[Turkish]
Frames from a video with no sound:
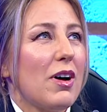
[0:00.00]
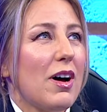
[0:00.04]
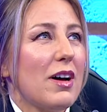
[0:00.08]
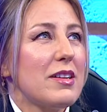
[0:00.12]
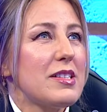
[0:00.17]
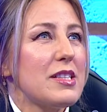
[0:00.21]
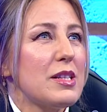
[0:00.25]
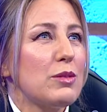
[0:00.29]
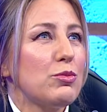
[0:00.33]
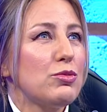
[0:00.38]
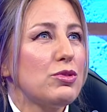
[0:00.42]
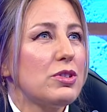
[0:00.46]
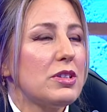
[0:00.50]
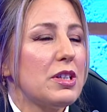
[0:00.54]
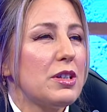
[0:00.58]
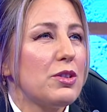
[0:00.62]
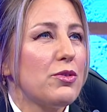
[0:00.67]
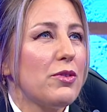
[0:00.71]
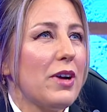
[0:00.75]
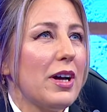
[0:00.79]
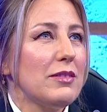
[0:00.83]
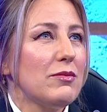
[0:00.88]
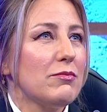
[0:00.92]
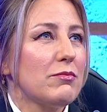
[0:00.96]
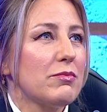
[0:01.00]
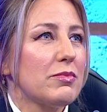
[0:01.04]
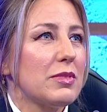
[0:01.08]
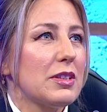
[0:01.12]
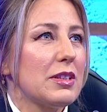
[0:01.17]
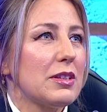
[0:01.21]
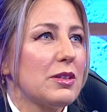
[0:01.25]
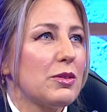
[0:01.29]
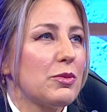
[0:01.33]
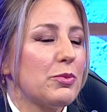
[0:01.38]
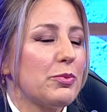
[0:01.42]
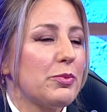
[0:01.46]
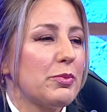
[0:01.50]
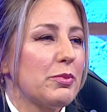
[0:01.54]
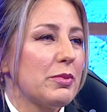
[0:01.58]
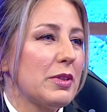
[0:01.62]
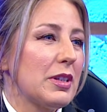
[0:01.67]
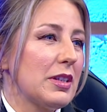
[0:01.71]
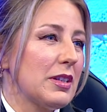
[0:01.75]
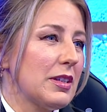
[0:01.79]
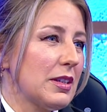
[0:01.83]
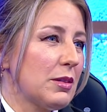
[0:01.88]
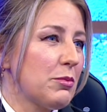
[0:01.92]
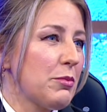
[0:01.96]
aslında bu serüven e,
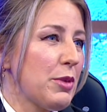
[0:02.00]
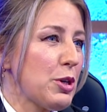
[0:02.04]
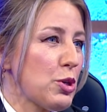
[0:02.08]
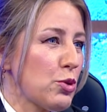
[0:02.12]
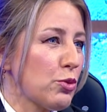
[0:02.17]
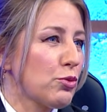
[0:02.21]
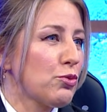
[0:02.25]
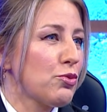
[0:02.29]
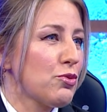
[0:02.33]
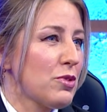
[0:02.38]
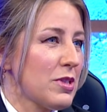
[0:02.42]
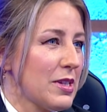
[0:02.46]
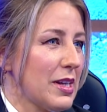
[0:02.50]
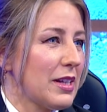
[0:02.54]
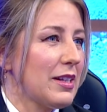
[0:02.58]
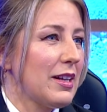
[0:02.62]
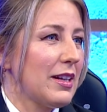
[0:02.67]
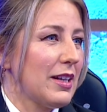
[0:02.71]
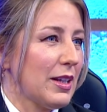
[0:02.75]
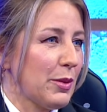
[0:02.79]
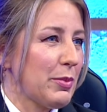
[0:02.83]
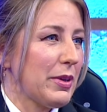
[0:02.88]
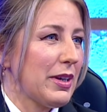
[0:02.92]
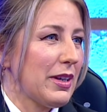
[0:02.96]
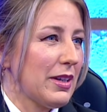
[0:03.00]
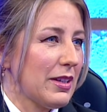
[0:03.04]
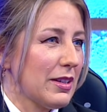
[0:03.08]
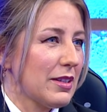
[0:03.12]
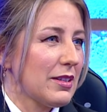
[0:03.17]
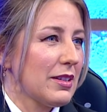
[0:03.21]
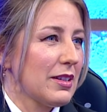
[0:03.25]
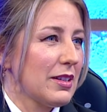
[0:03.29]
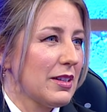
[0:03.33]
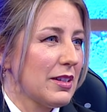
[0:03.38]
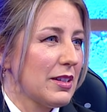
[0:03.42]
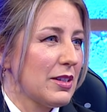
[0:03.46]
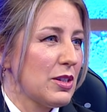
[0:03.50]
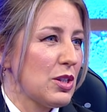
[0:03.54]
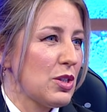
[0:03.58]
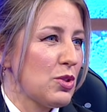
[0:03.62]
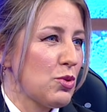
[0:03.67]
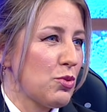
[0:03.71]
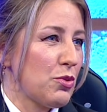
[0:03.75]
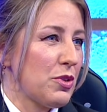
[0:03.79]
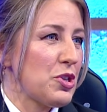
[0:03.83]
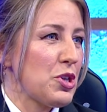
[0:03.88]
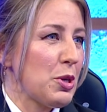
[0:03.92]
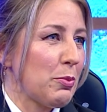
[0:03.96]
25-30 senelik bir e,
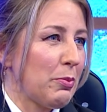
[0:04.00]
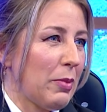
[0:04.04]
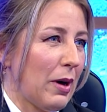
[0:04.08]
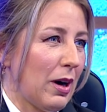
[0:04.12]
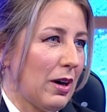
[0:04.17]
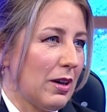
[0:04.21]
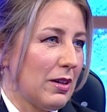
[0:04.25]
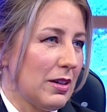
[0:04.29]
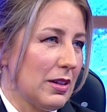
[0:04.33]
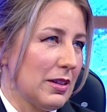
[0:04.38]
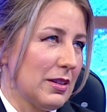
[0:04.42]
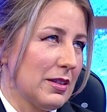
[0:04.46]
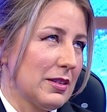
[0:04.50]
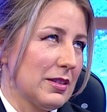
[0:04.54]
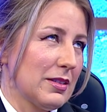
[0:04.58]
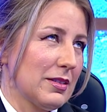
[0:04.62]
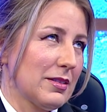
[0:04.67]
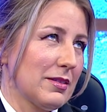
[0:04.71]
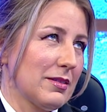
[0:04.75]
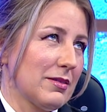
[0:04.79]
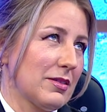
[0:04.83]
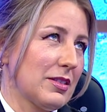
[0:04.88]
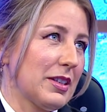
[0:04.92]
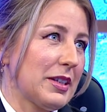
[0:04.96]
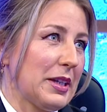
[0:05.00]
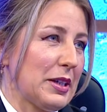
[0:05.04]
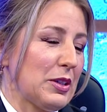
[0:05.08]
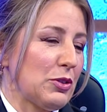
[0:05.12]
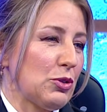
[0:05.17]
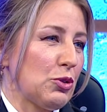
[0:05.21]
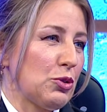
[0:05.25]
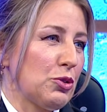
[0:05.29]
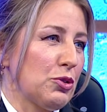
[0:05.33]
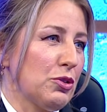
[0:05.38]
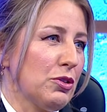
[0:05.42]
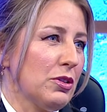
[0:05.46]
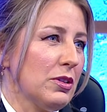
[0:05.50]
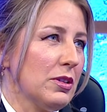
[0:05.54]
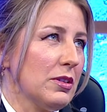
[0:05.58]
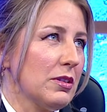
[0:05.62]
sürece e, dayanıyor.